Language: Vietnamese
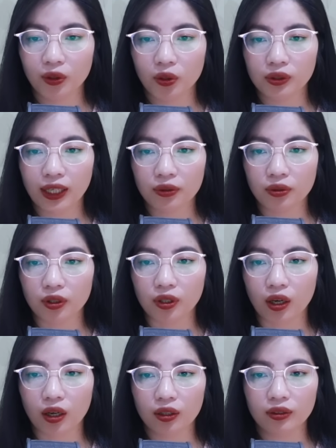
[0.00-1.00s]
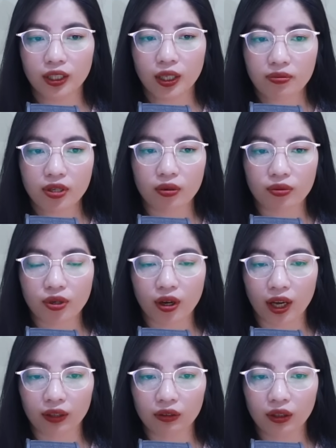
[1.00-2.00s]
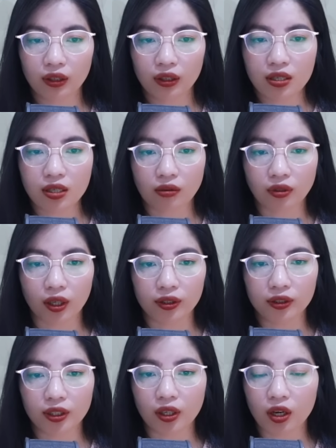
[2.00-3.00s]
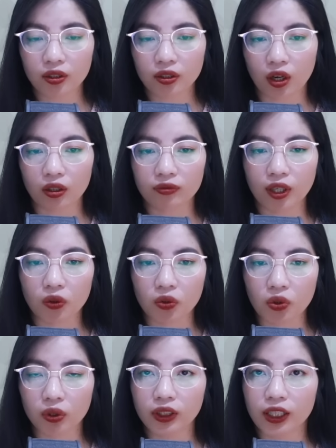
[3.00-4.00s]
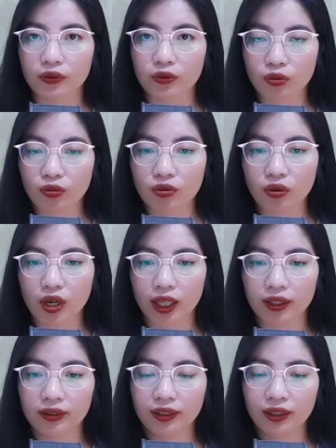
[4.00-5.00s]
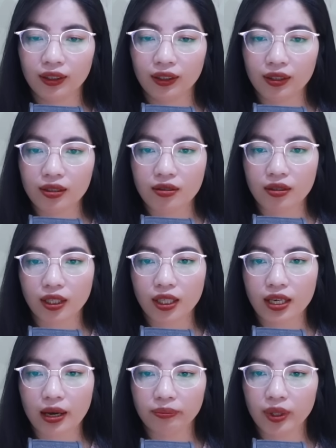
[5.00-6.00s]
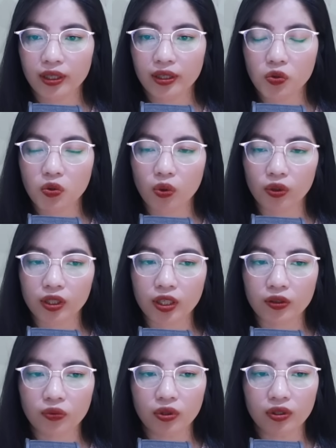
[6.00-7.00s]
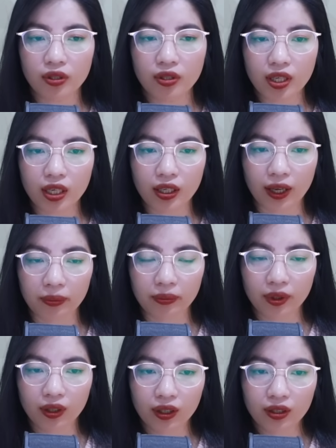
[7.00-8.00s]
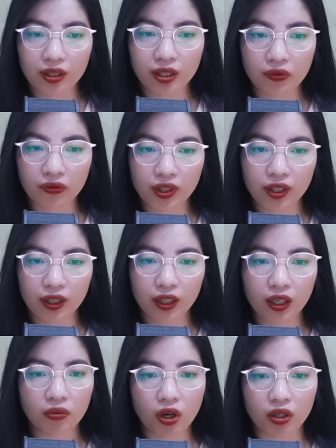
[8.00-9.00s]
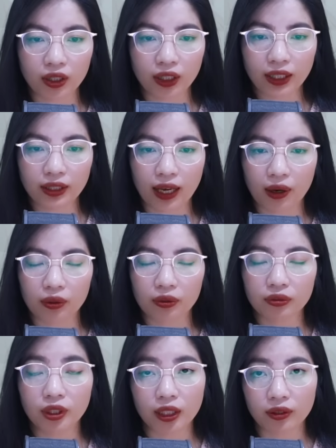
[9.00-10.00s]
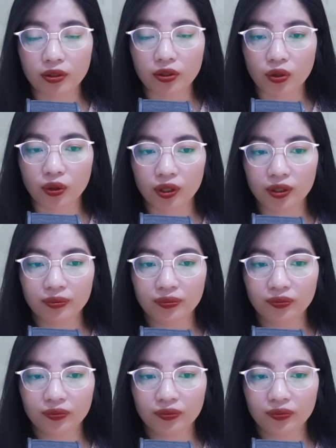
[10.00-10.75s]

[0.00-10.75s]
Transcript: Cô ta ngồi đó tiếp rượu cho anh. Giọng nói thì ngon ngọt và cố tình dụ dỗ anh. Dưới cái cạm bẫy của một người phụ nữ xinh đẹp thì Phi không còn cách nào để từ chối.